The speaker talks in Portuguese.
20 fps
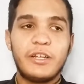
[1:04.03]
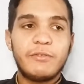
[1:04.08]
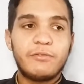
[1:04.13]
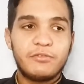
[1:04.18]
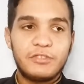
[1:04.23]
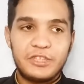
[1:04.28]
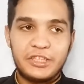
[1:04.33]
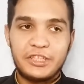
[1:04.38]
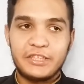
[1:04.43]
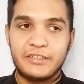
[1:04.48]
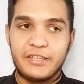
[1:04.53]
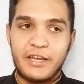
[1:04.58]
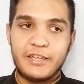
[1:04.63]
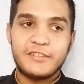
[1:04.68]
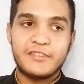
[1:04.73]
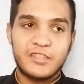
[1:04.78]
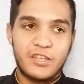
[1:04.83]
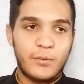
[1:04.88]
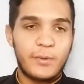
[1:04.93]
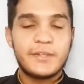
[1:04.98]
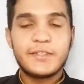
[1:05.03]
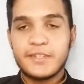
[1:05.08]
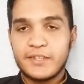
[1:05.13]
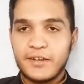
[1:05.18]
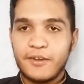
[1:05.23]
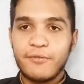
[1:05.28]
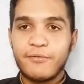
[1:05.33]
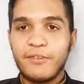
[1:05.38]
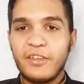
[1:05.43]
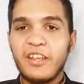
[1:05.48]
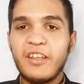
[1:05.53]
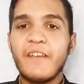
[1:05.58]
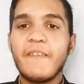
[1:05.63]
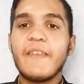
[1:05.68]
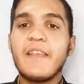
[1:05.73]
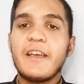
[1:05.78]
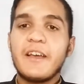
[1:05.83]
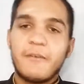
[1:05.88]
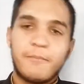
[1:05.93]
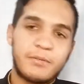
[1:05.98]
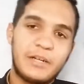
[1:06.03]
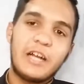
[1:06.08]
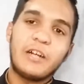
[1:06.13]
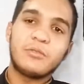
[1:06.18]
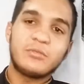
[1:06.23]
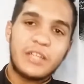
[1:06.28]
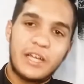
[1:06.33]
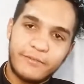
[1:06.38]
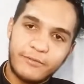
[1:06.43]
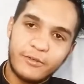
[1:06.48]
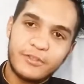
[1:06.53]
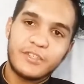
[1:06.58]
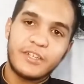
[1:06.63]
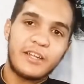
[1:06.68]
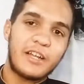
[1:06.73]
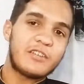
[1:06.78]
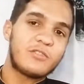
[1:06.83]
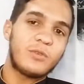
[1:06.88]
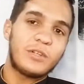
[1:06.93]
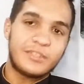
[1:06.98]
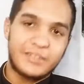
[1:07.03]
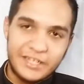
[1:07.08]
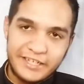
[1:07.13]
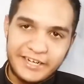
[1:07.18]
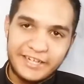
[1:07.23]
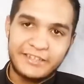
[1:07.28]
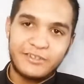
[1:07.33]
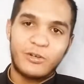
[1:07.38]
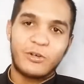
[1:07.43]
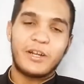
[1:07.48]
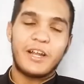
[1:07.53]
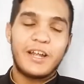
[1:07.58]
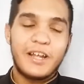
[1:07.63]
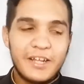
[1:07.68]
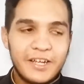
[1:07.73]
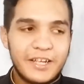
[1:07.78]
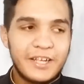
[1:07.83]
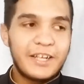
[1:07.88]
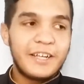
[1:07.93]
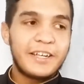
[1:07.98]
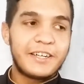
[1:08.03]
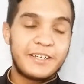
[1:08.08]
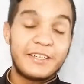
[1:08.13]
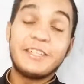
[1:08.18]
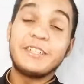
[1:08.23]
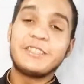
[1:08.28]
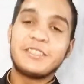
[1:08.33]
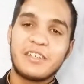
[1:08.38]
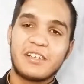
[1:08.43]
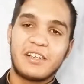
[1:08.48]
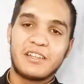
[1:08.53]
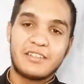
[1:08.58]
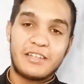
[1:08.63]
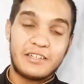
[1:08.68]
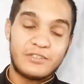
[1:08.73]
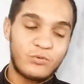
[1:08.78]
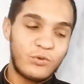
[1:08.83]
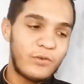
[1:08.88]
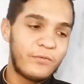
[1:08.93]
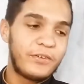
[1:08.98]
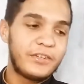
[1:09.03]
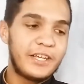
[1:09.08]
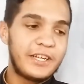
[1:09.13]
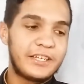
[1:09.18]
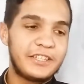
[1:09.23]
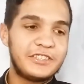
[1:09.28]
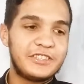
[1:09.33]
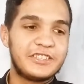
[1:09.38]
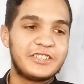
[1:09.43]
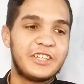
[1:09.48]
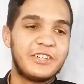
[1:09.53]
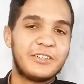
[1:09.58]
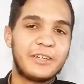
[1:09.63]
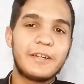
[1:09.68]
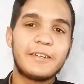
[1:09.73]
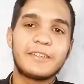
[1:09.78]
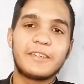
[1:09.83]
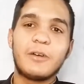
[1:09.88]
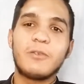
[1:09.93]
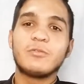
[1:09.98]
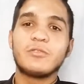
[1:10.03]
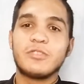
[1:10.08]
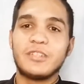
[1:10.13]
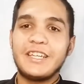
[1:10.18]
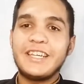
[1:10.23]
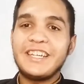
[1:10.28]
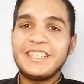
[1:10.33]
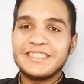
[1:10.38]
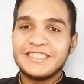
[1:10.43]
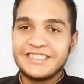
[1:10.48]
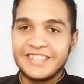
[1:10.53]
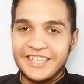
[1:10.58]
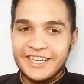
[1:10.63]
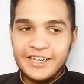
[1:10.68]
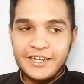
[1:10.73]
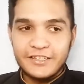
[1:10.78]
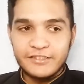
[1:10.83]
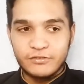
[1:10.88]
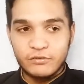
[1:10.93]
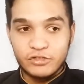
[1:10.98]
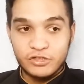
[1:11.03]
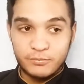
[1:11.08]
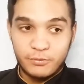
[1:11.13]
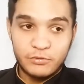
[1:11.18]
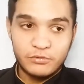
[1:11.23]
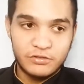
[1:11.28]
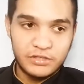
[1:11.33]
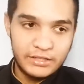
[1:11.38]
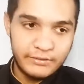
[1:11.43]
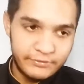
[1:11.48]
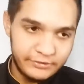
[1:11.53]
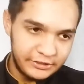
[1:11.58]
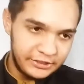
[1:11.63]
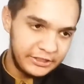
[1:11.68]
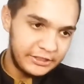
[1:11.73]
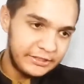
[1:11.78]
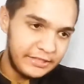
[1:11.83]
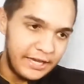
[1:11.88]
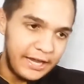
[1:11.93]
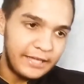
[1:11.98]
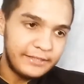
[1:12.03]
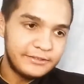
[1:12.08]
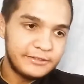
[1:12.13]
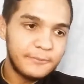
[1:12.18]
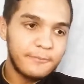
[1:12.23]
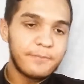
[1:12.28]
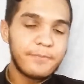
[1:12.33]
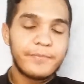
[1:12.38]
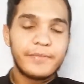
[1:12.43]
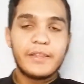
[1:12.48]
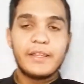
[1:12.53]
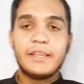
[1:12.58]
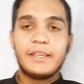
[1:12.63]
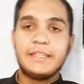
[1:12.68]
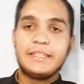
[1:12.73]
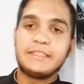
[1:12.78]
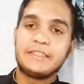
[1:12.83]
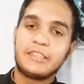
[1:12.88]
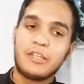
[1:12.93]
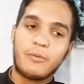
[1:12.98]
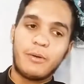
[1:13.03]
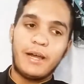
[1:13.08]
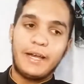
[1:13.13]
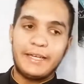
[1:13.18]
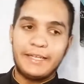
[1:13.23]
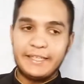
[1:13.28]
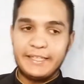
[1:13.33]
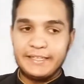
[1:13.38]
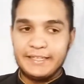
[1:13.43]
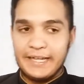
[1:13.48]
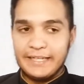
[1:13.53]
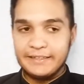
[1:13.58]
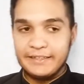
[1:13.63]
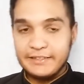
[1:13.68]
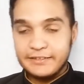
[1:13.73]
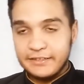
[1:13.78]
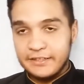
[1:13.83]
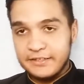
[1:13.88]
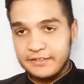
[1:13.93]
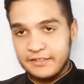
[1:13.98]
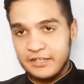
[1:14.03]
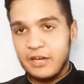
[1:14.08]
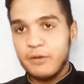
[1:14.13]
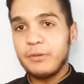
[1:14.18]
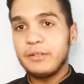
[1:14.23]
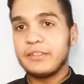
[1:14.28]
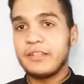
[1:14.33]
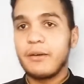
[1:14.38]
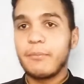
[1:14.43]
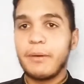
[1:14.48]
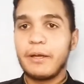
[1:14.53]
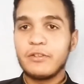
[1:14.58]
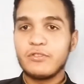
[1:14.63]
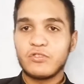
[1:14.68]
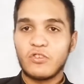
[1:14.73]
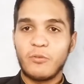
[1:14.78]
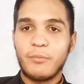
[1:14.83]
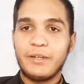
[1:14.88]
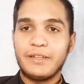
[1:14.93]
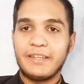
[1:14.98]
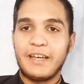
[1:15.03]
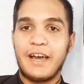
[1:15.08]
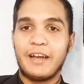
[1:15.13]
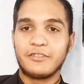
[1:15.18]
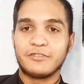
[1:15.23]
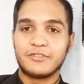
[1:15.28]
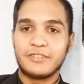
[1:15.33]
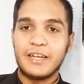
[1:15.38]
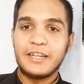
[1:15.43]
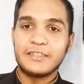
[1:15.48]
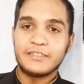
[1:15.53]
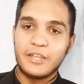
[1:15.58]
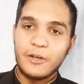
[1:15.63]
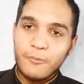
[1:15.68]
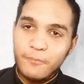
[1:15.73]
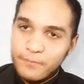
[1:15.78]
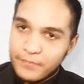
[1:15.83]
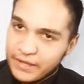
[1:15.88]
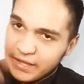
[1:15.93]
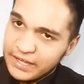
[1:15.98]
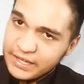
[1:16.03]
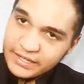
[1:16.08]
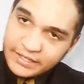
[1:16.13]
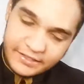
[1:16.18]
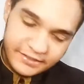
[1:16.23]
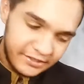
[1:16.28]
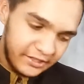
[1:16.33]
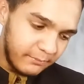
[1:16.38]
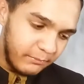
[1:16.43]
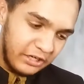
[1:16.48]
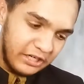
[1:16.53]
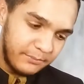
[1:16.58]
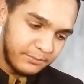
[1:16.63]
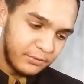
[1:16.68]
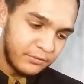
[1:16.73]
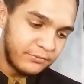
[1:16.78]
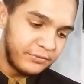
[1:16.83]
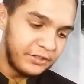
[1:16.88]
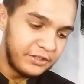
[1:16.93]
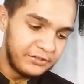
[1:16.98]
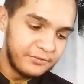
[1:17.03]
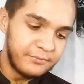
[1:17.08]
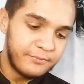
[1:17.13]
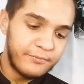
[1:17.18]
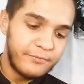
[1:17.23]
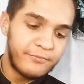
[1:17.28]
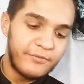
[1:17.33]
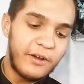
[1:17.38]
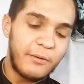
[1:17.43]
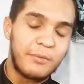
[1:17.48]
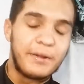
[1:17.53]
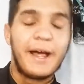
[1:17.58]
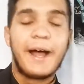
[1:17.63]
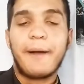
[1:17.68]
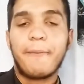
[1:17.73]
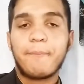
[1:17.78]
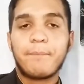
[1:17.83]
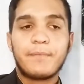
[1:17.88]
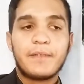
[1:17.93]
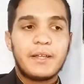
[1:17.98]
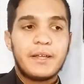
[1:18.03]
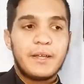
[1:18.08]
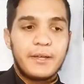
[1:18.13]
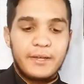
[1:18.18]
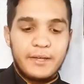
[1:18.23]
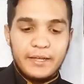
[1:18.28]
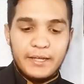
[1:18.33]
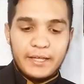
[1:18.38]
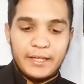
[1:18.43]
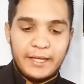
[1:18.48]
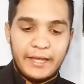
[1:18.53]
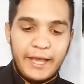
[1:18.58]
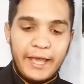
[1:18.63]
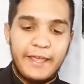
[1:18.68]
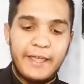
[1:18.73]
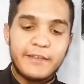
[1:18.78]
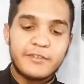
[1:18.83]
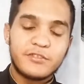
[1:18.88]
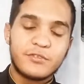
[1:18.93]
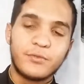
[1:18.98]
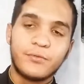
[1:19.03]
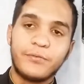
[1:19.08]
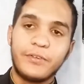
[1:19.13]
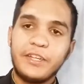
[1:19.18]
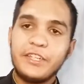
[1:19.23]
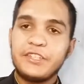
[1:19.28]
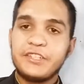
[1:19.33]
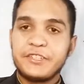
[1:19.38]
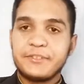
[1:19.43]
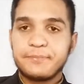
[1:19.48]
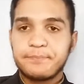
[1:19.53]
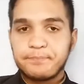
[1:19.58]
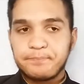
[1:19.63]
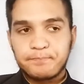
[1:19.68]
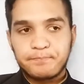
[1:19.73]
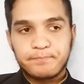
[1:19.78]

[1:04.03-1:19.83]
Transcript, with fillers: livros digitais que eu escrevi para ajudar você na sua trajetória cristã, na sua vida cristã. Né? Então, os links deles, dos meus livros digitais, estão aí na descrição e também nos comentários, tá? Então simbora para o vídeo. Vamos lá. Em Êxodo 20,